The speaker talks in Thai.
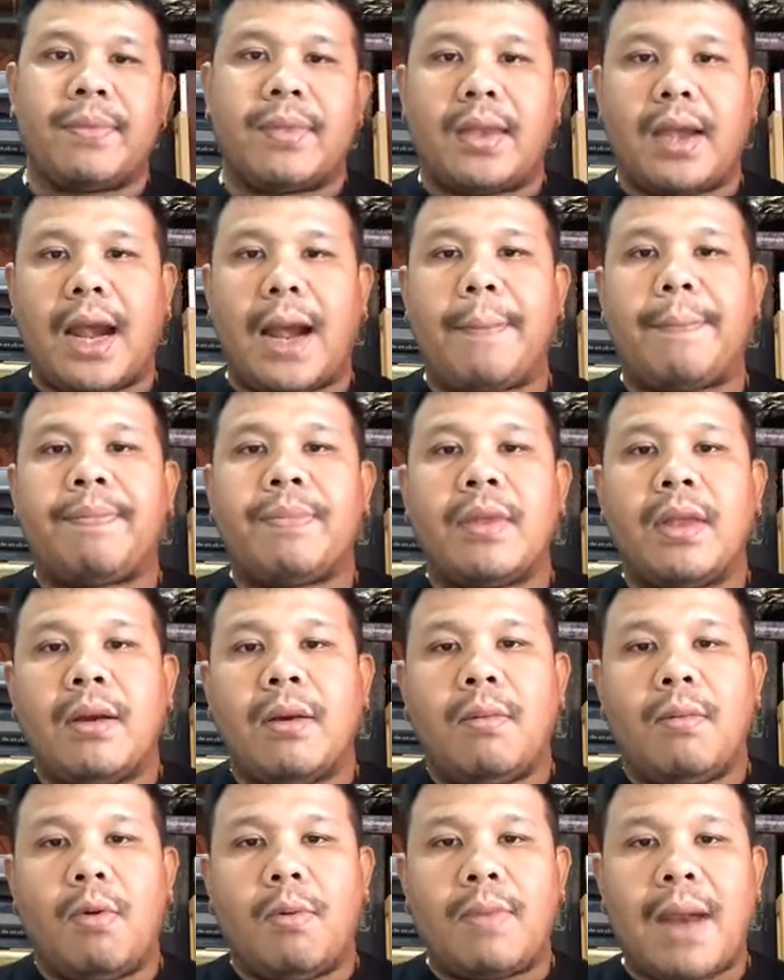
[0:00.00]
นะครับ
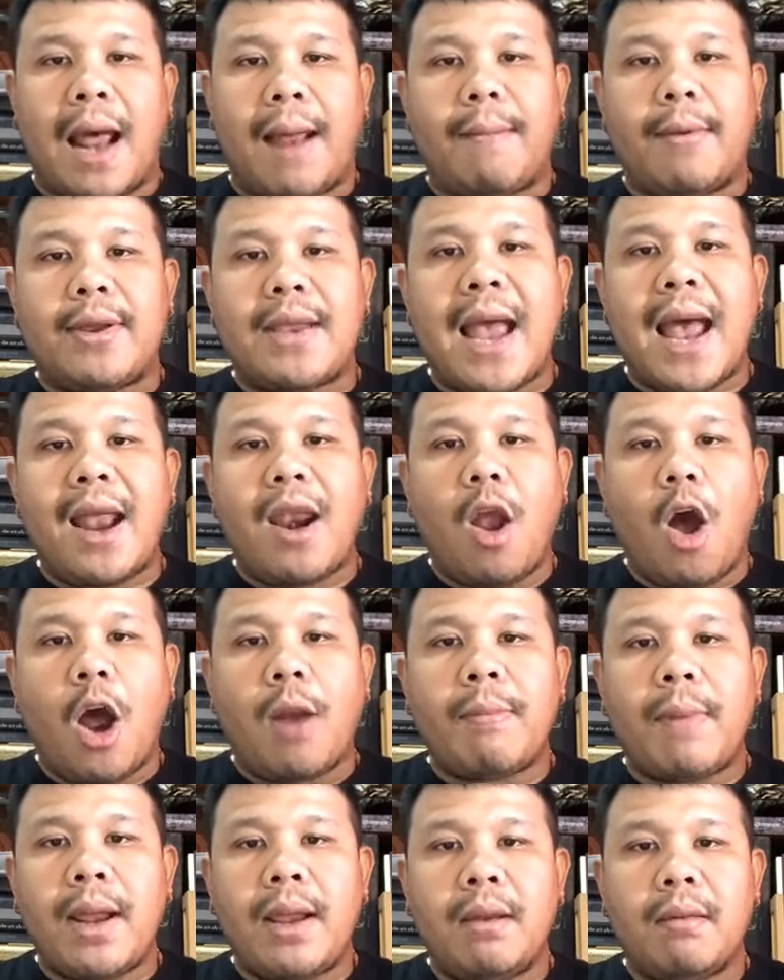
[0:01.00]
ผมถามแล้วย่าร้อน
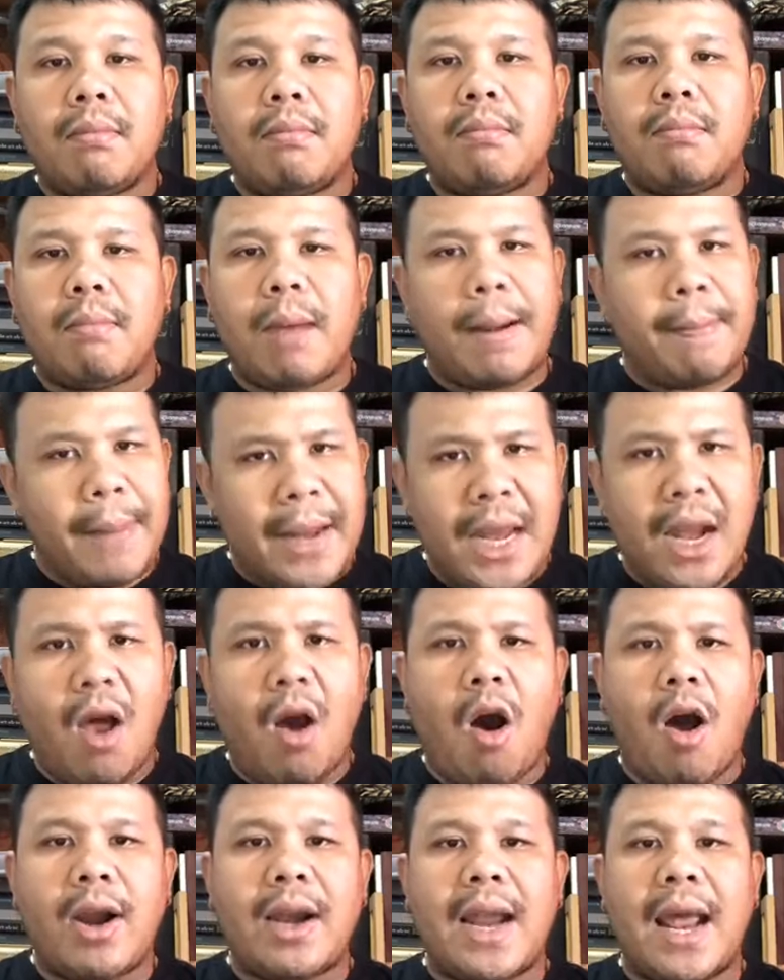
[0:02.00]
ไหมมันไม่
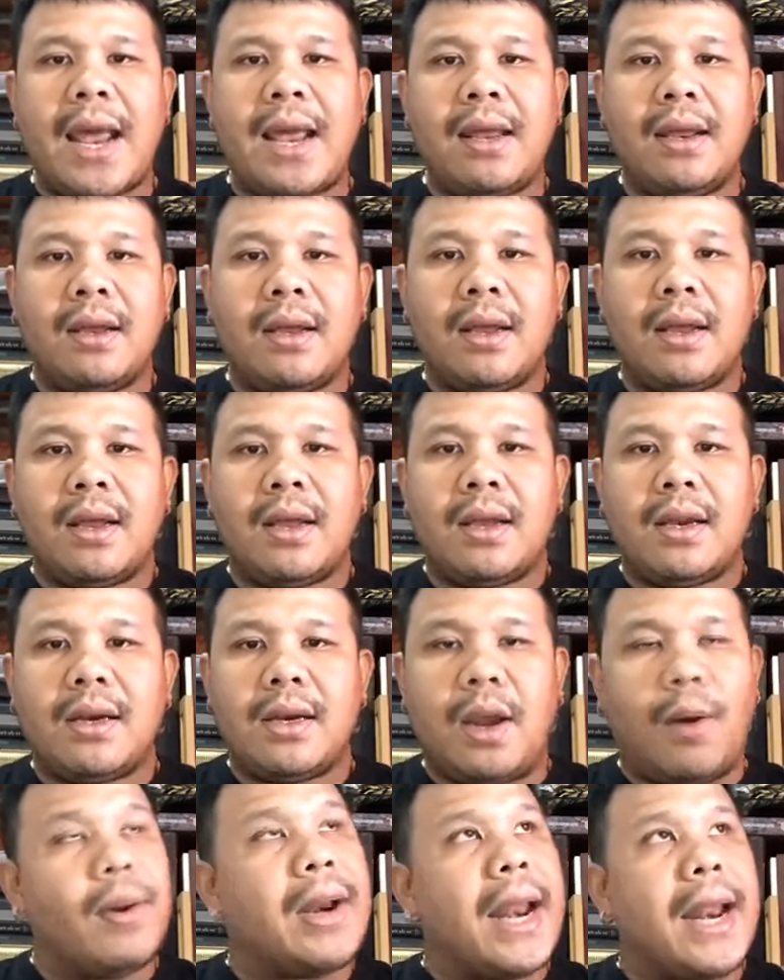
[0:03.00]
ร้อนนะ
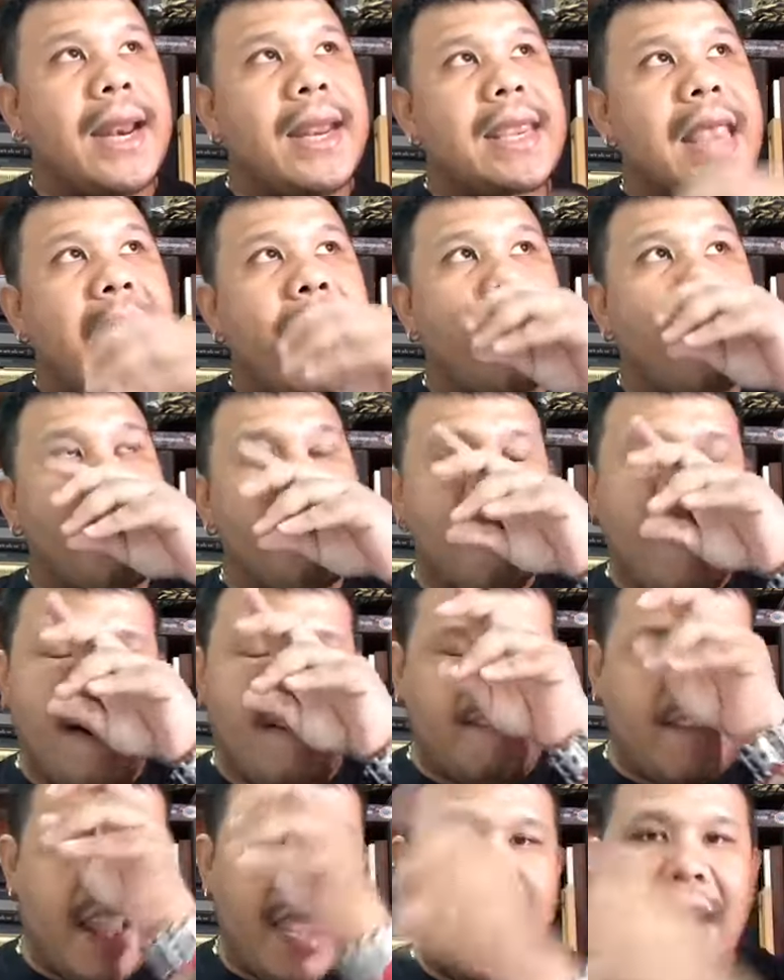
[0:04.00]
เดี๋ยววันไหนถ้าย่าผมมาผ
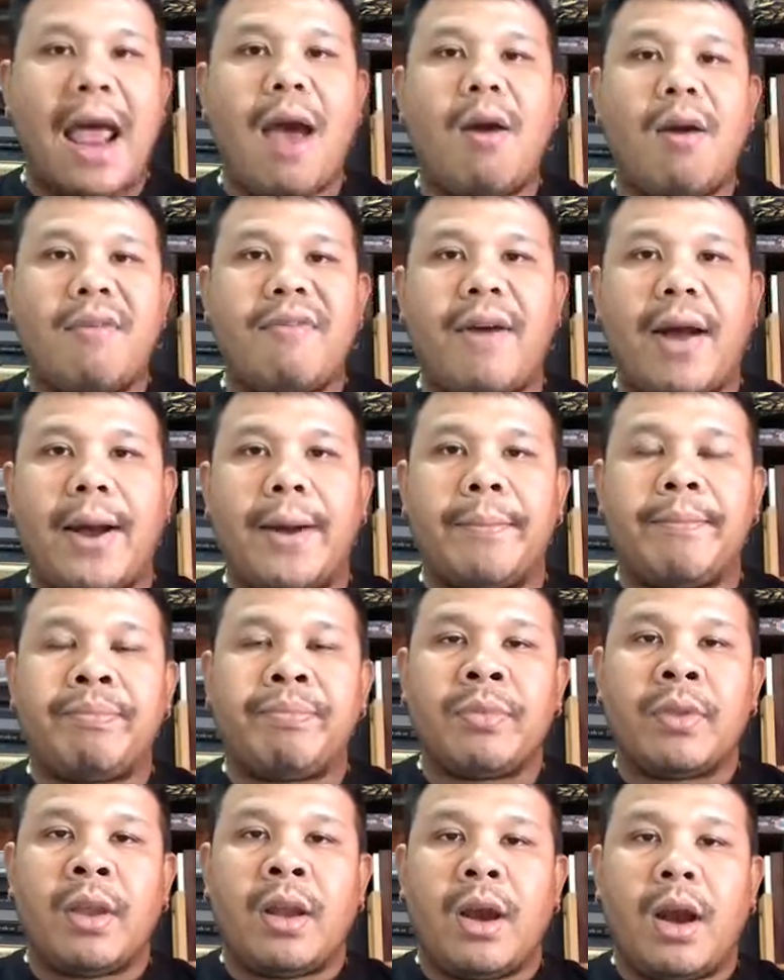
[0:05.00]
มจะให้เล่าให้ฟัง
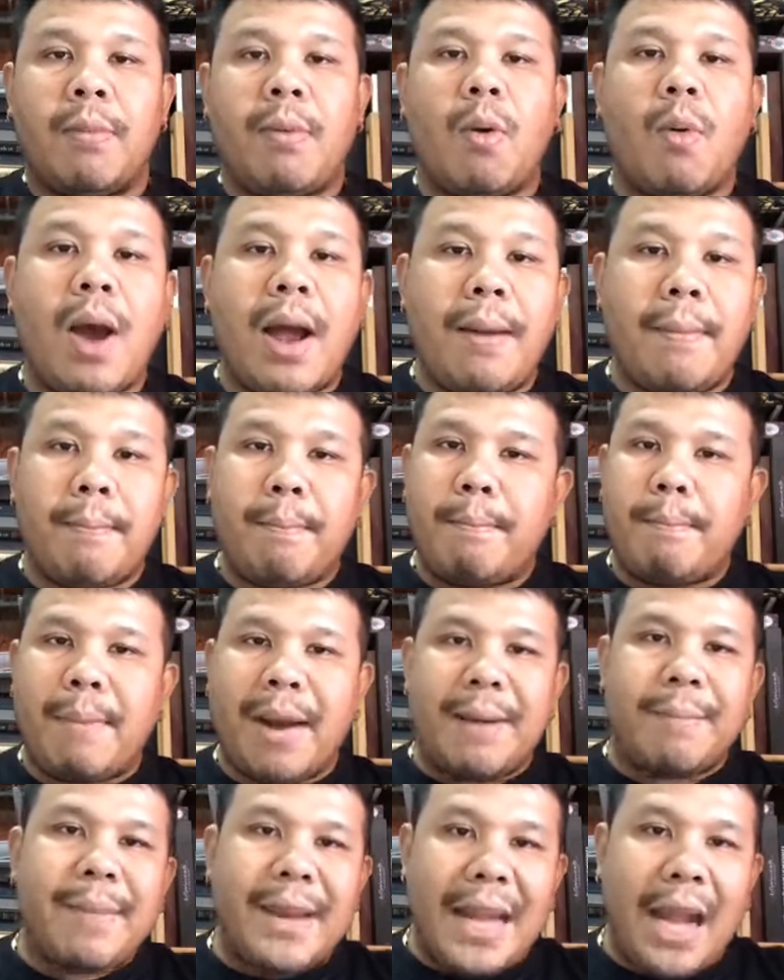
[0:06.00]
เขาบอกว่า
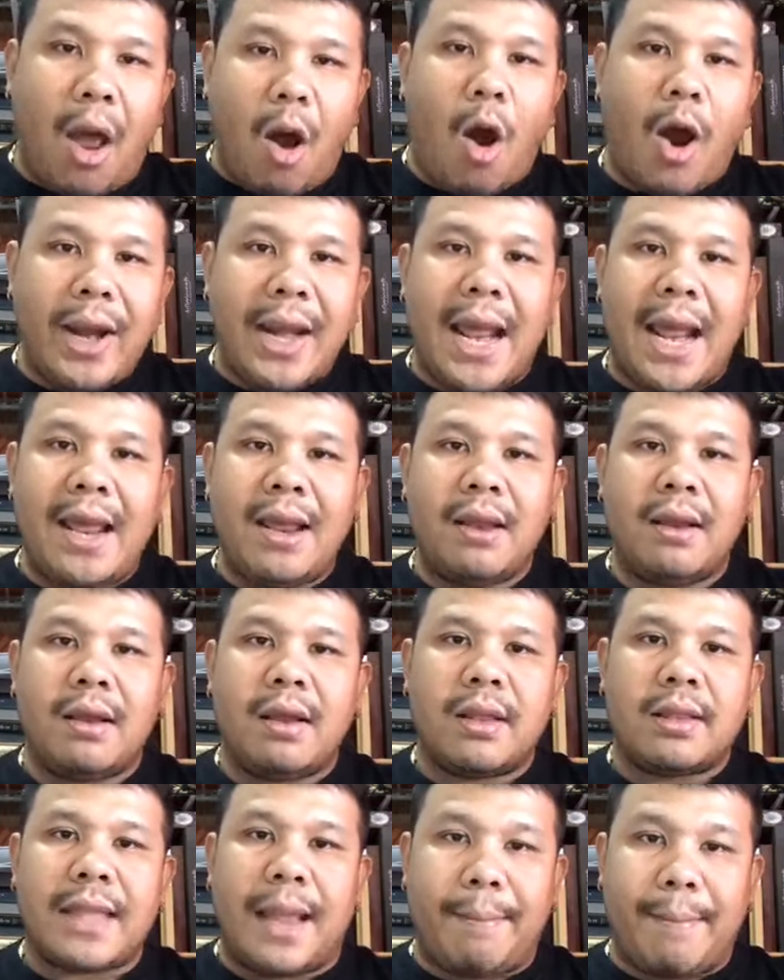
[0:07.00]
มันไม่ร้อนนะ
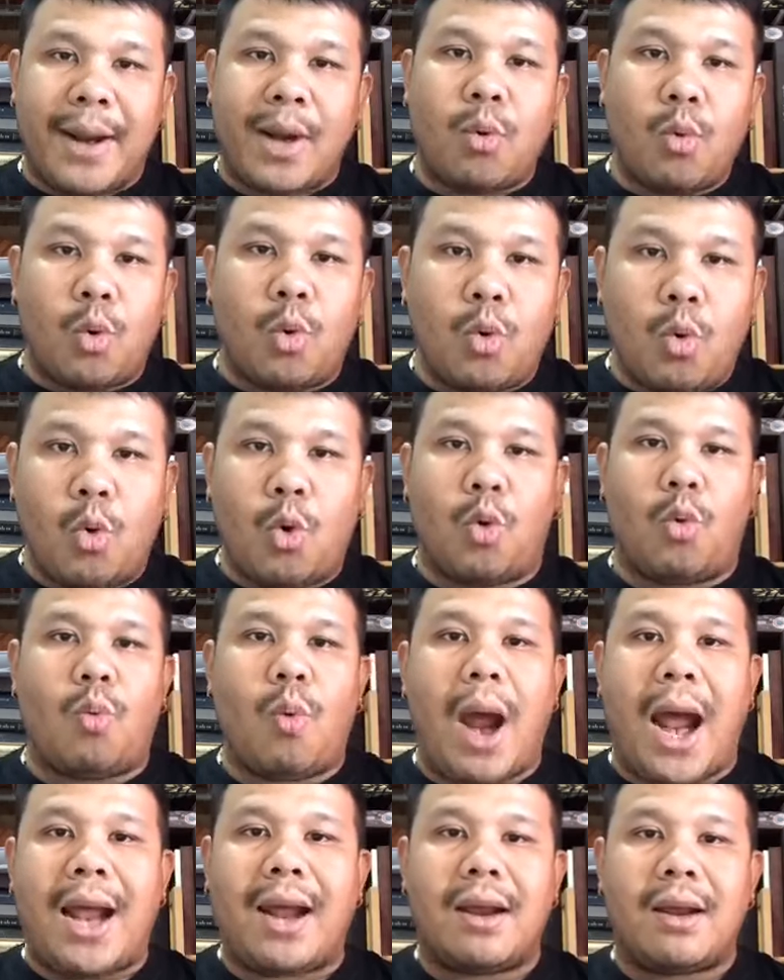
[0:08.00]
แต่มันอุ่
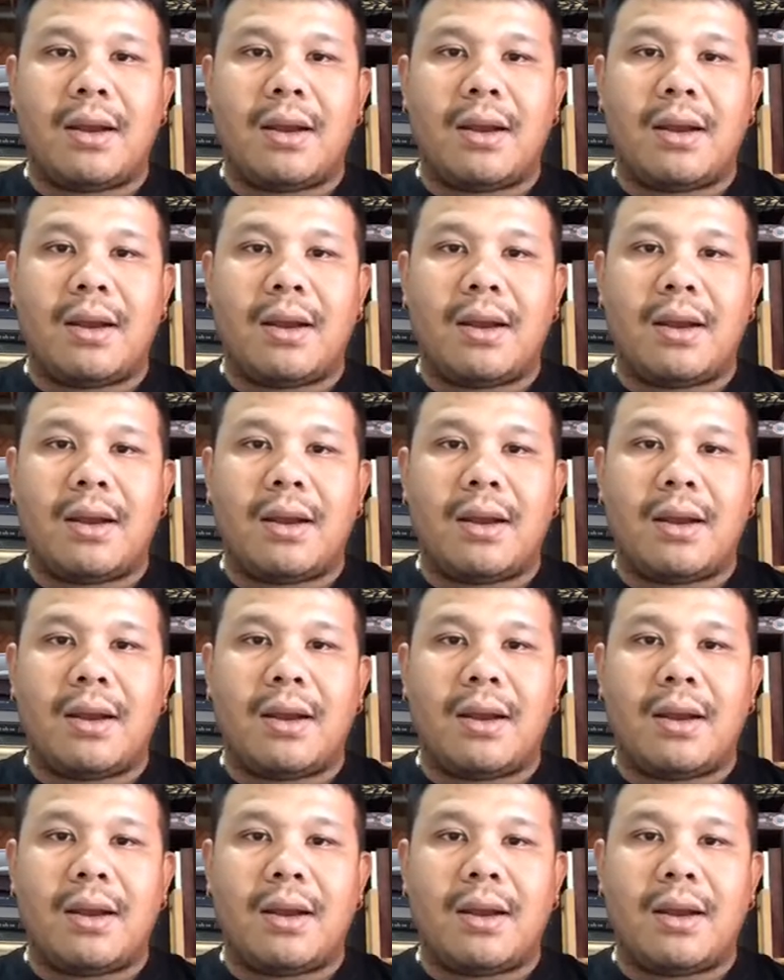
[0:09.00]
นๆว่ะ